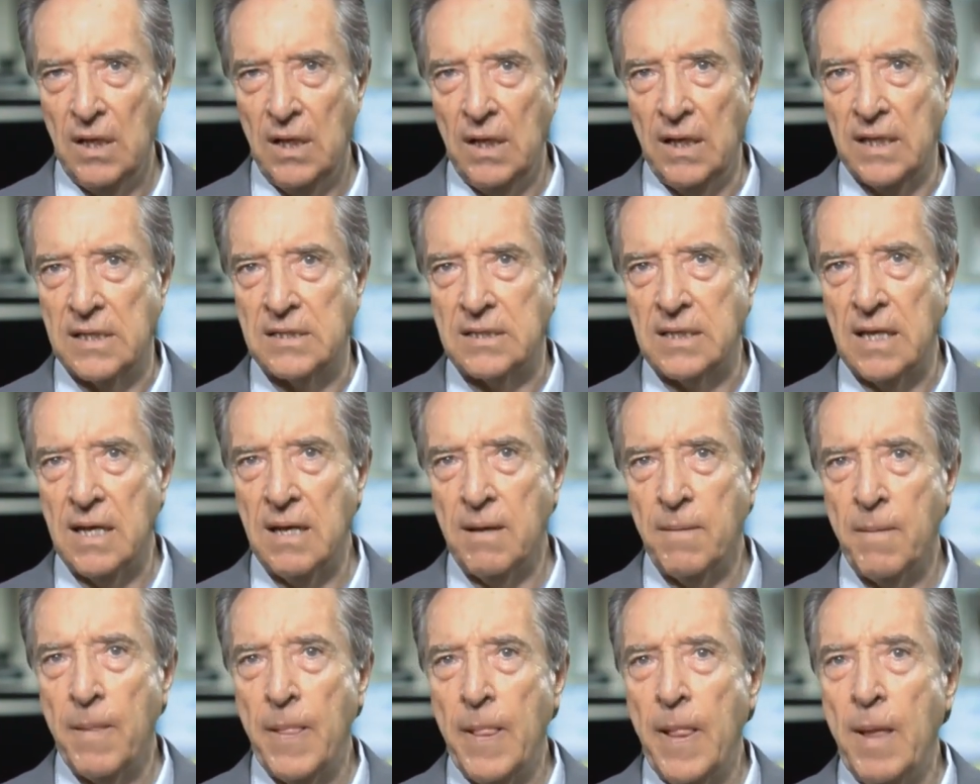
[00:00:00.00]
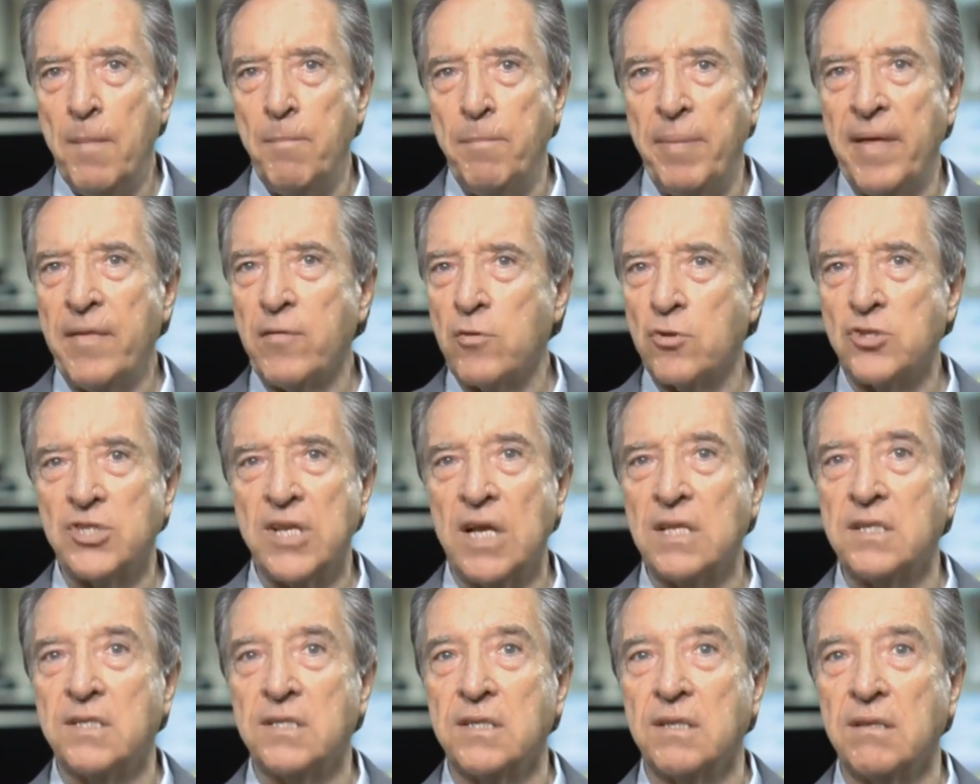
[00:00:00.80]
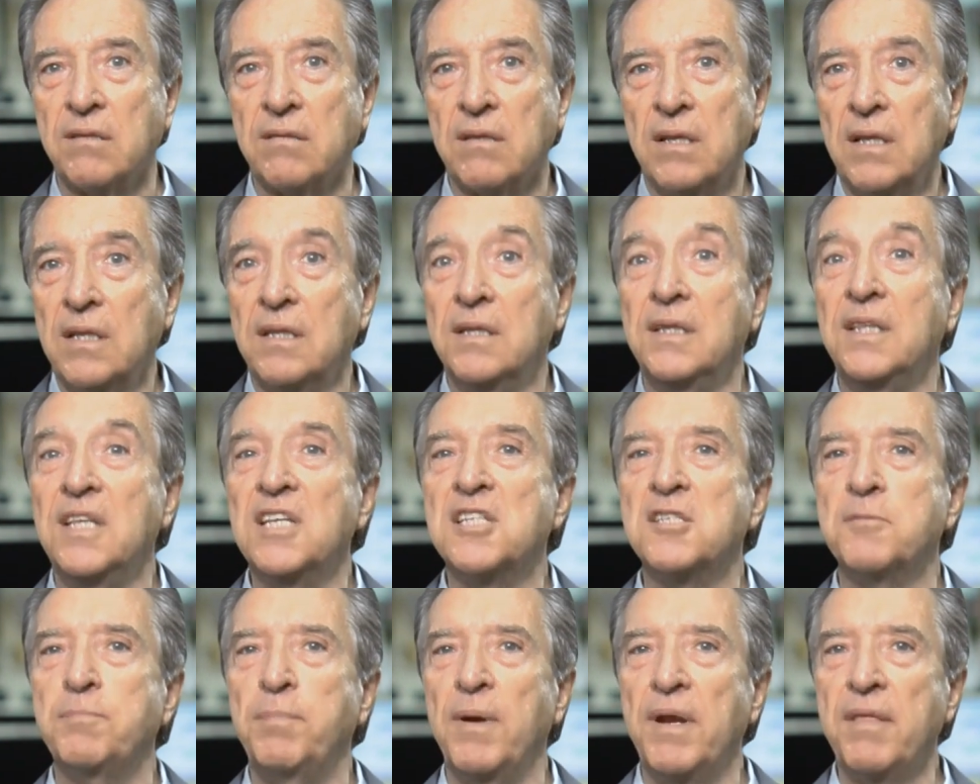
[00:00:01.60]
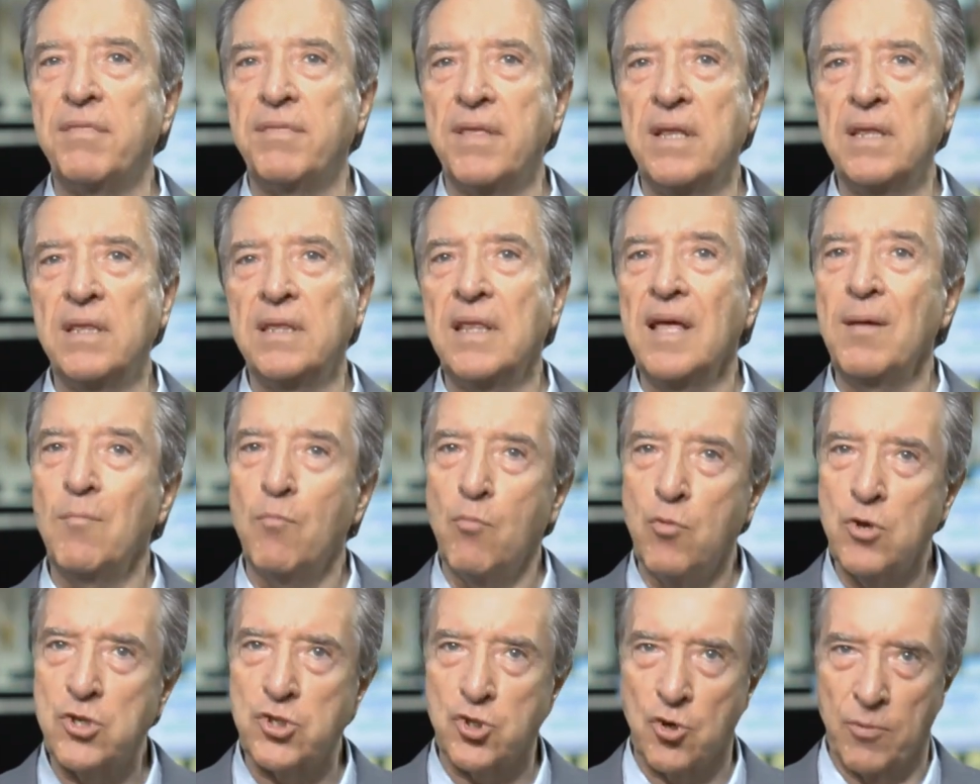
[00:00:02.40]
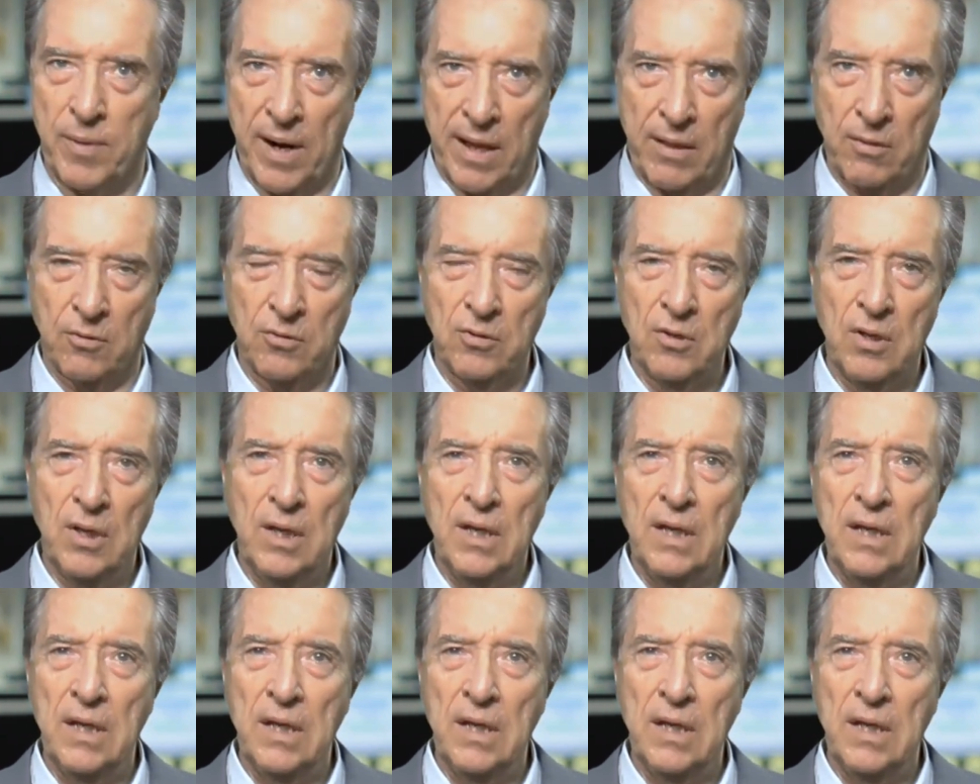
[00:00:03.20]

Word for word: Está Pedro Sánchez, displicente muy sobrado.